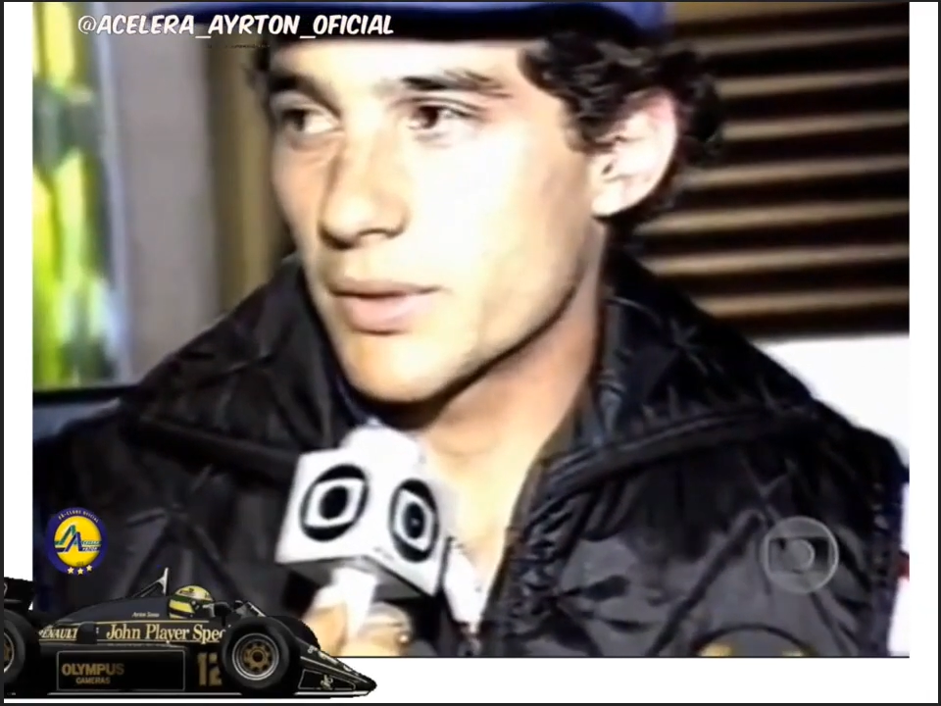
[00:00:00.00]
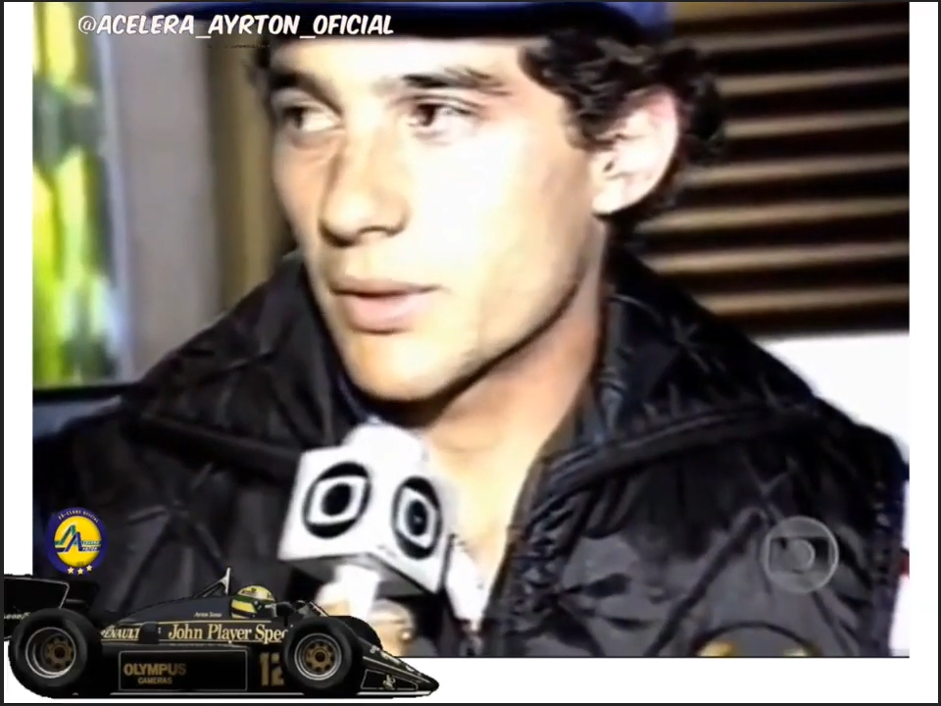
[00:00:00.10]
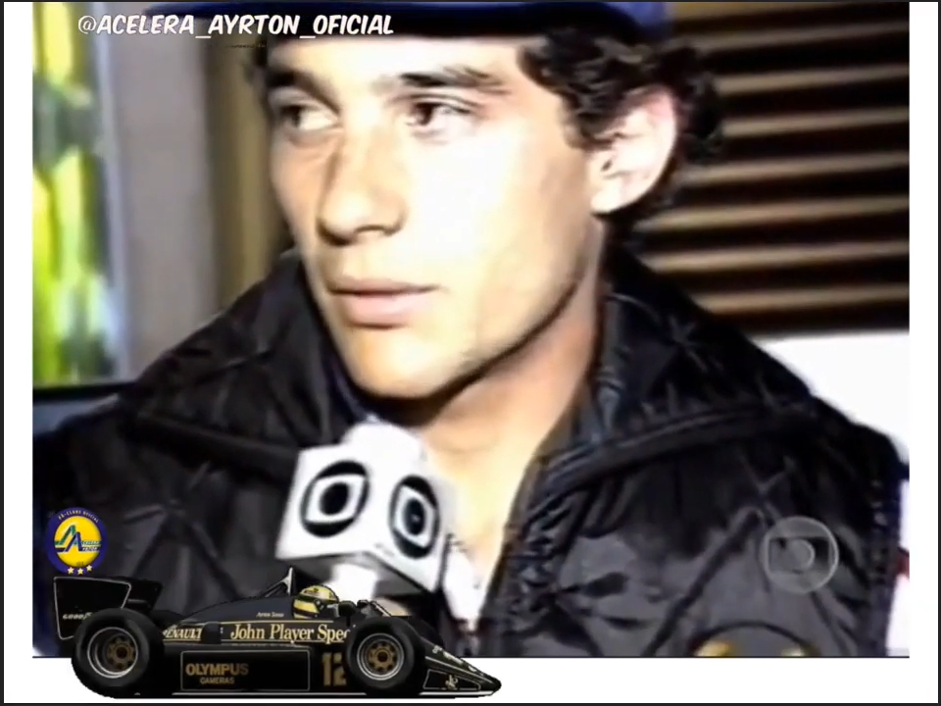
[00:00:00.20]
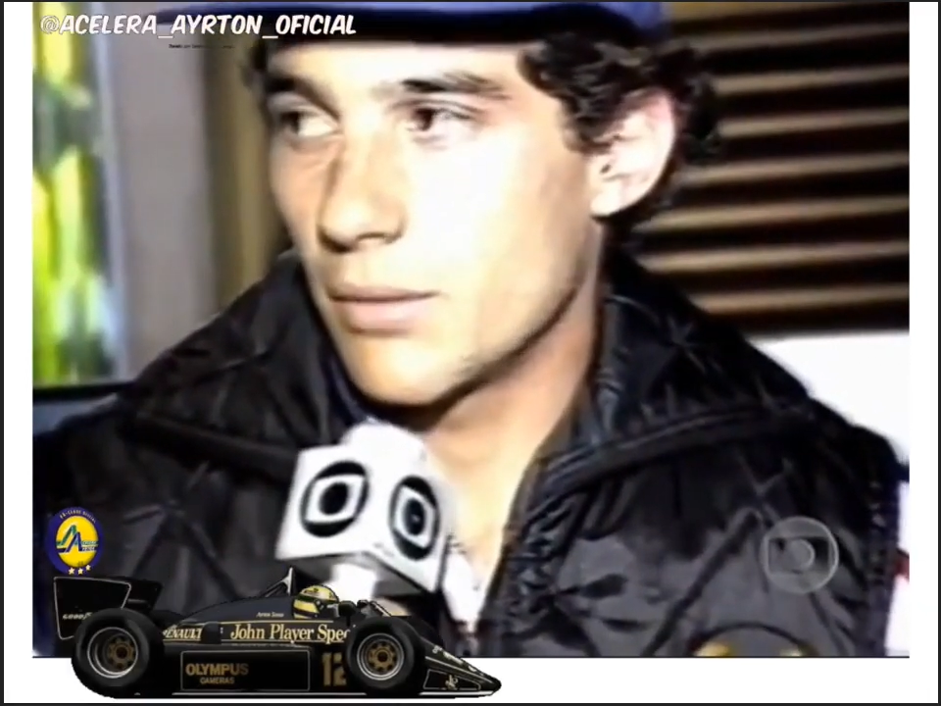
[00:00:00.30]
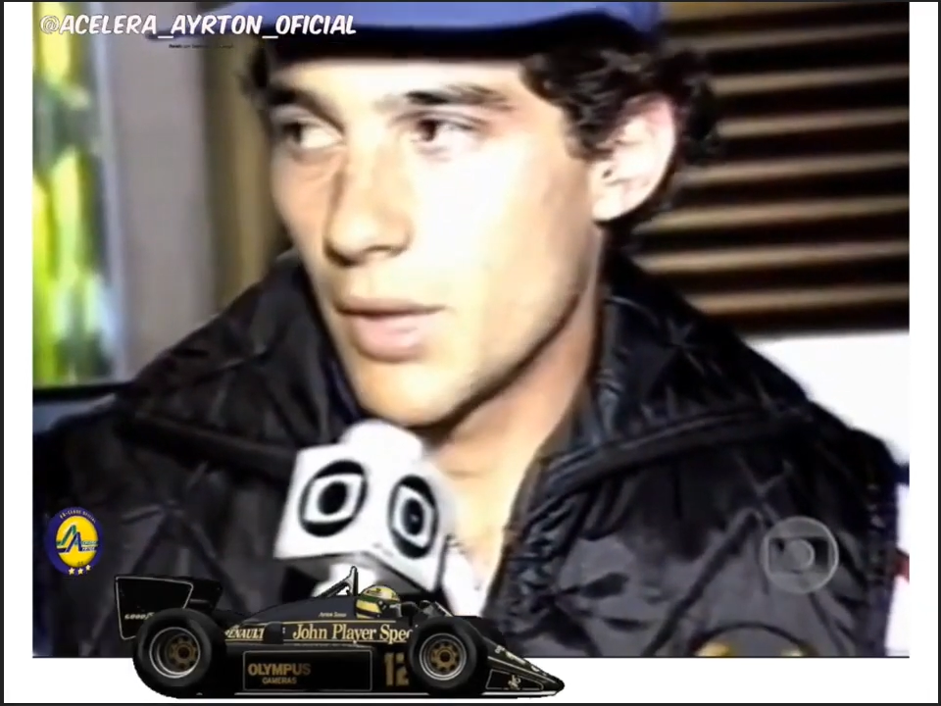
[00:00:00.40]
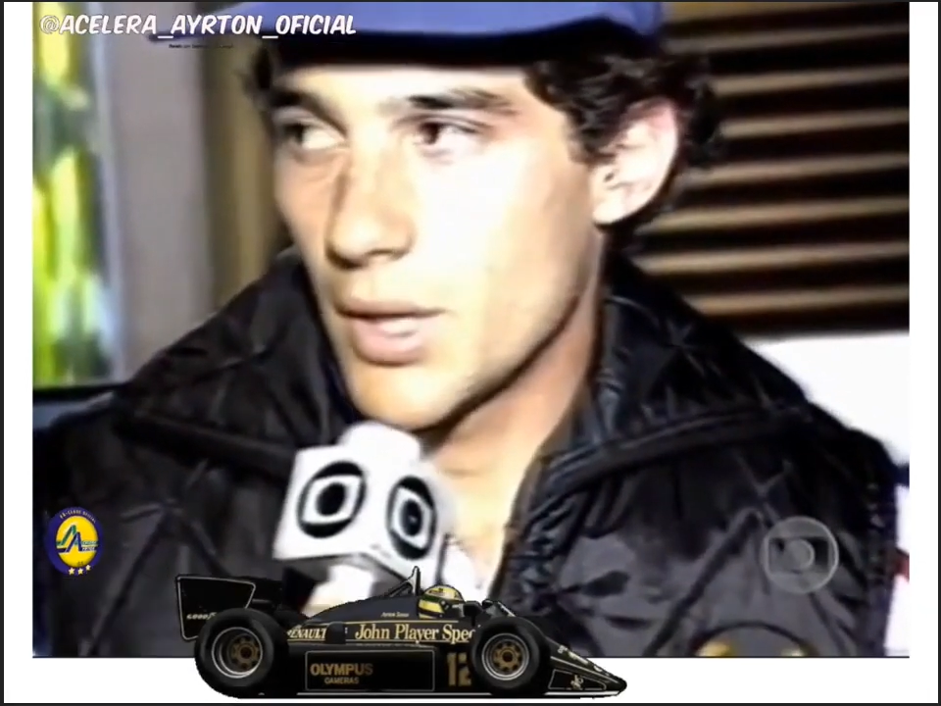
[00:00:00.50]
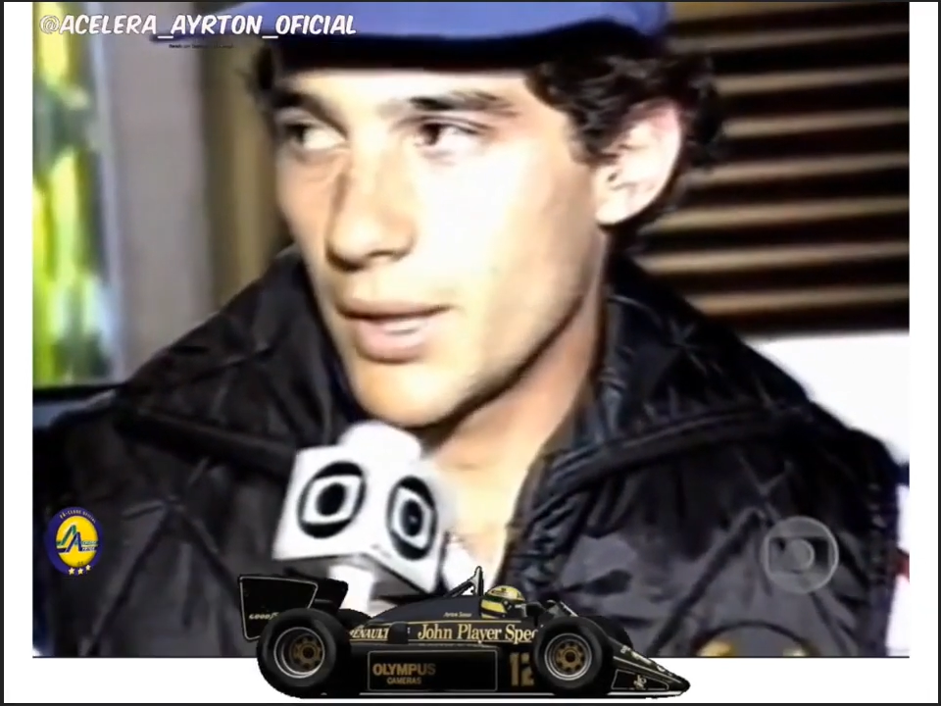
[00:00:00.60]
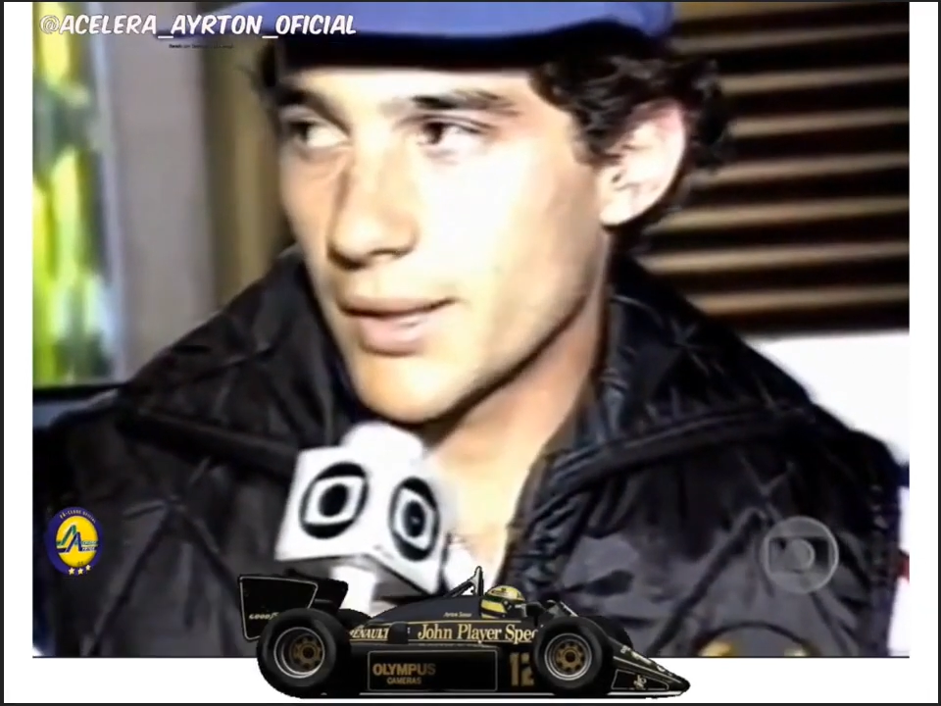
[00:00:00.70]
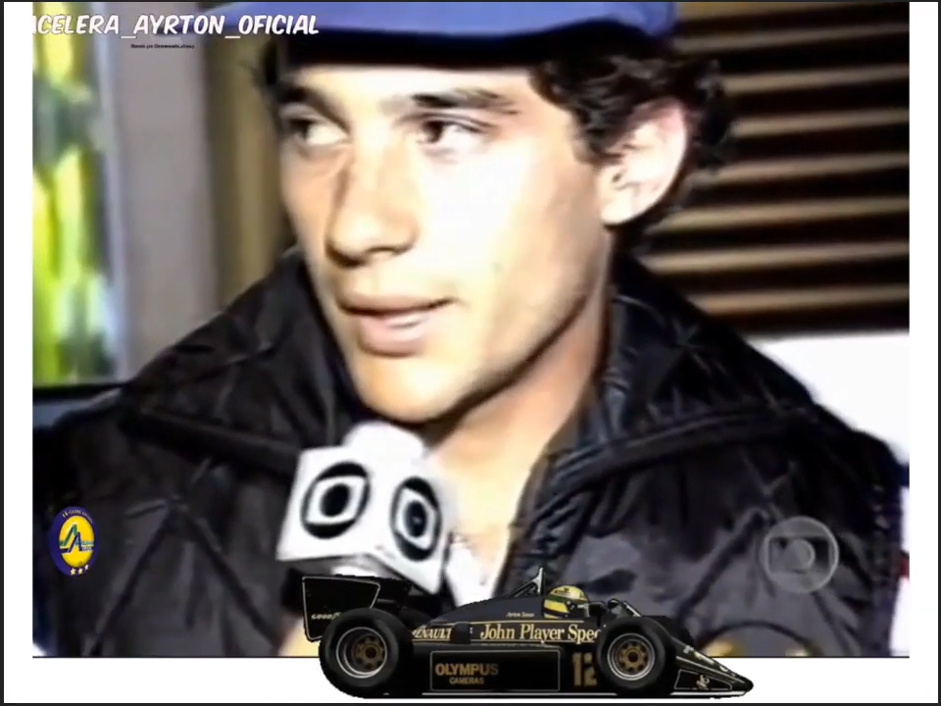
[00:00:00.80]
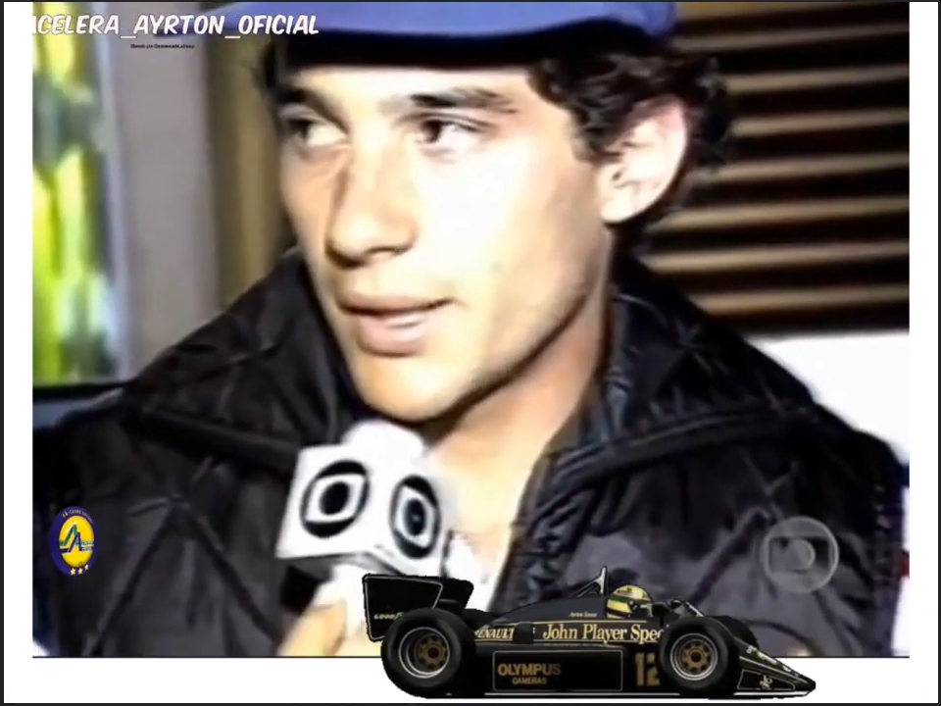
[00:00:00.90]
Então,
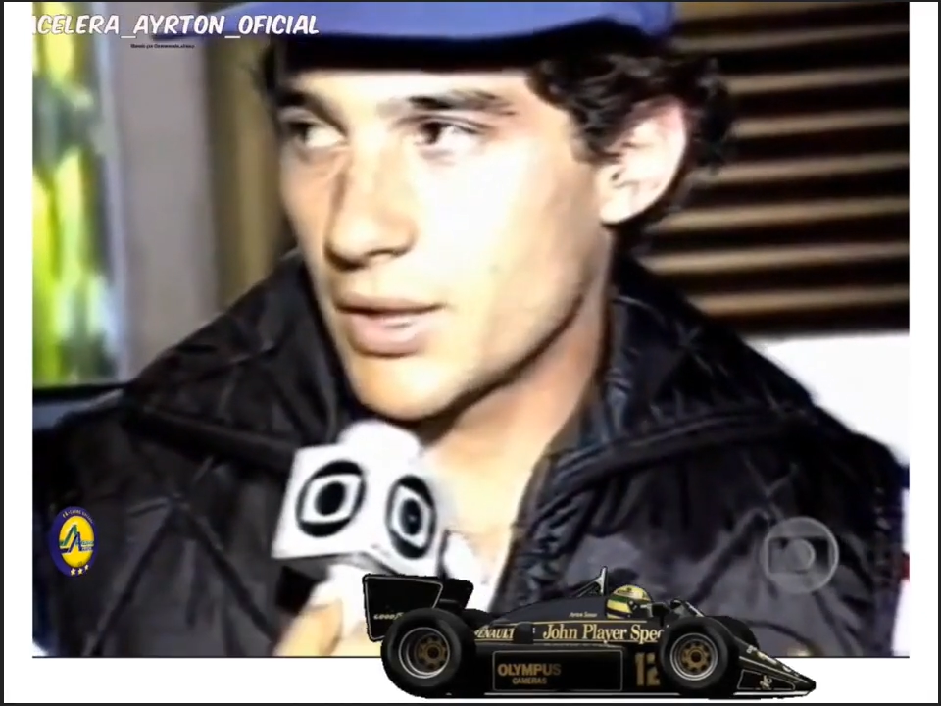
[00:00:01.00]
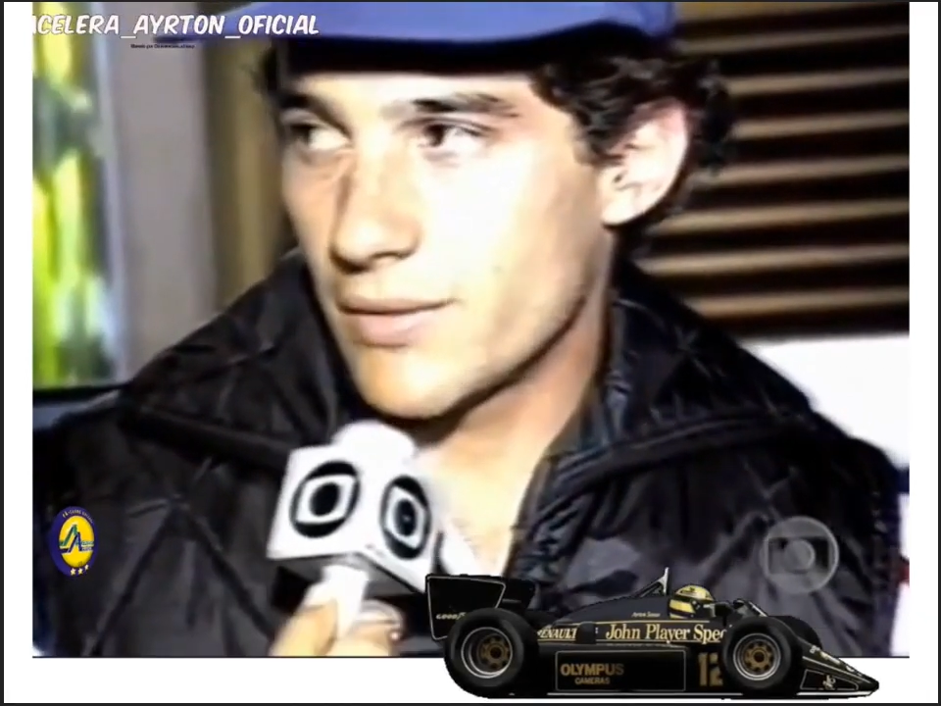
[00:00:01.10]
aquele que